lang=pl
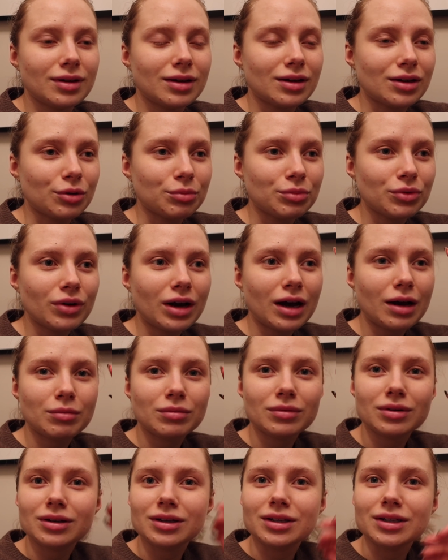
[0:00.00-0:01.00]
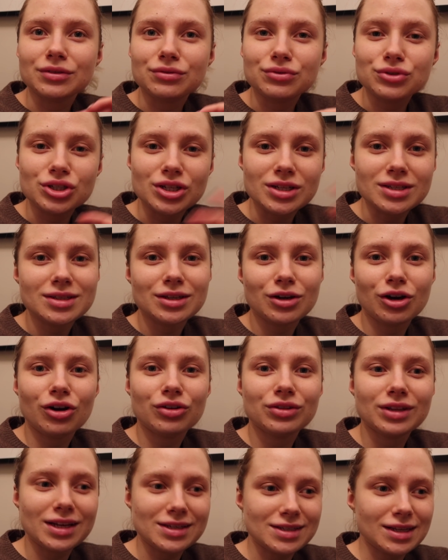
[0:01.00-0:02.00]
Robiłam e, wszystko
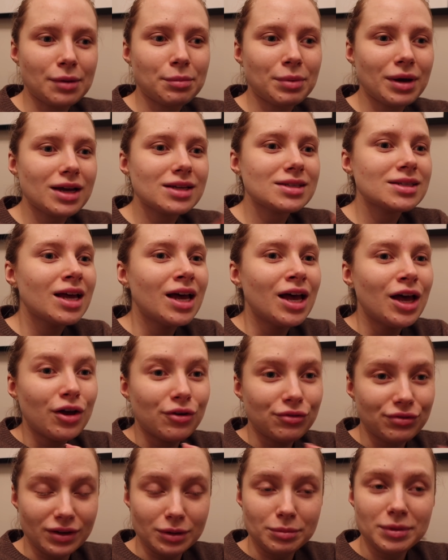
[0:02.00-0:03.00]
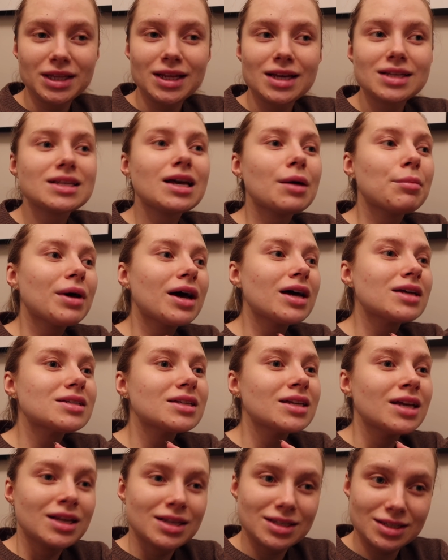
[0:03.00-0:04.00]
na zapas, filmy na
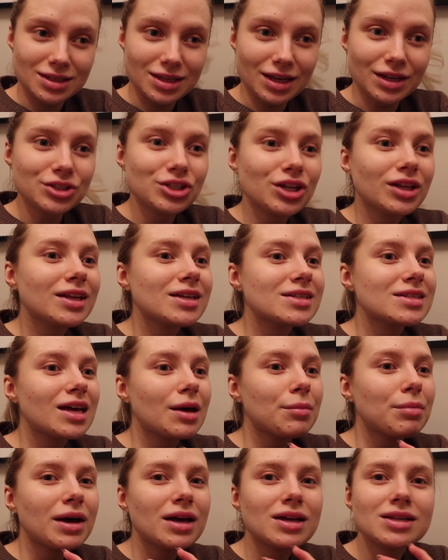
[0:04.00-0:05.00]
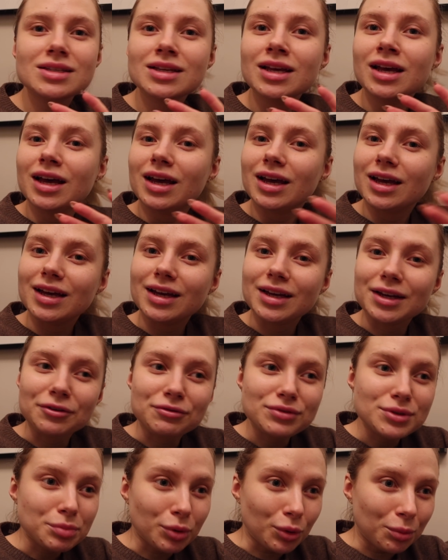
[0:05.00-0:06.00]
zapas, zdjęcia na zapas, e,
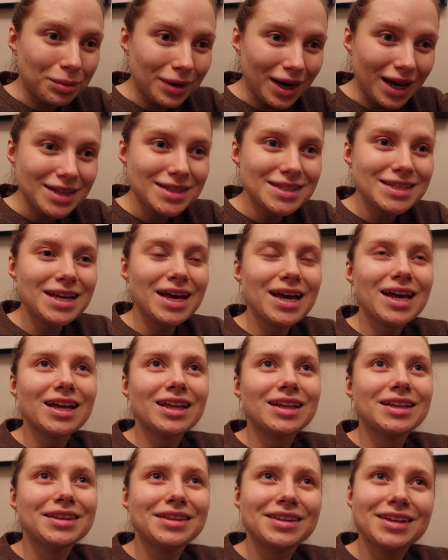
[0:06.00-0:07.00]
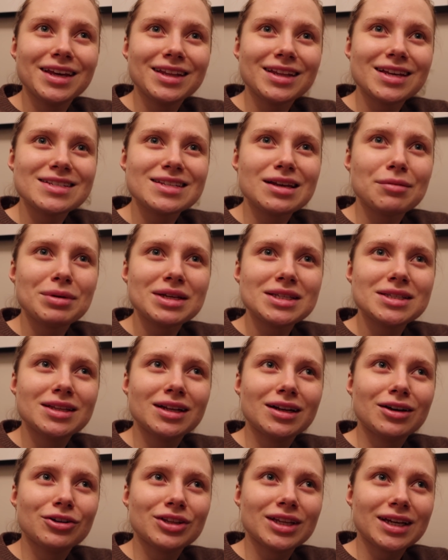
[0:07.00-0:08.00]
współpracę nie na zapas,
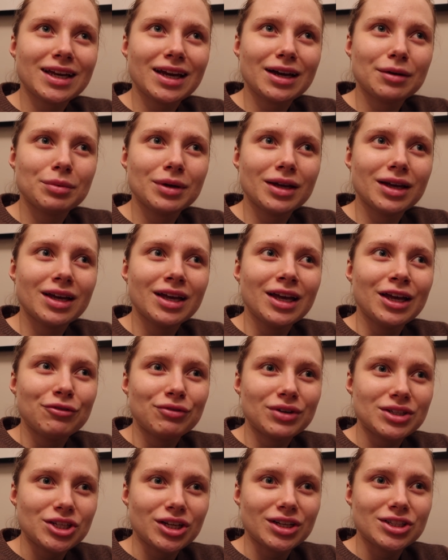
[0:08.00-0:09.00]
tylko tak jakby, wiecie,